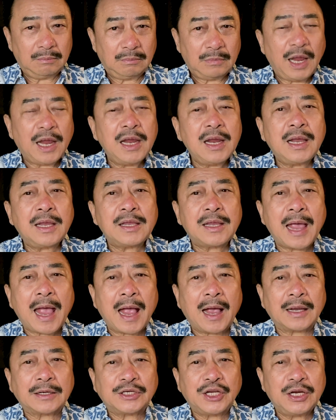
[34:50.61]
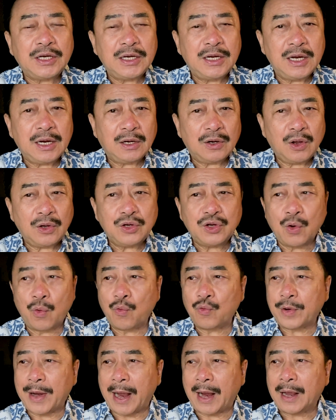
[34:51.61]
thấy cái chàng sinh viên đó dù
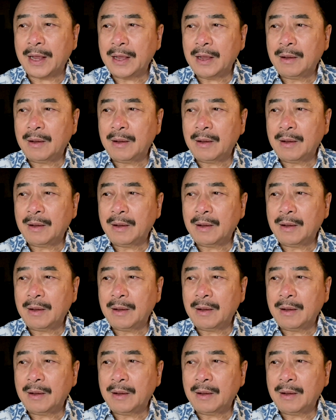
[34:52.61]
rằng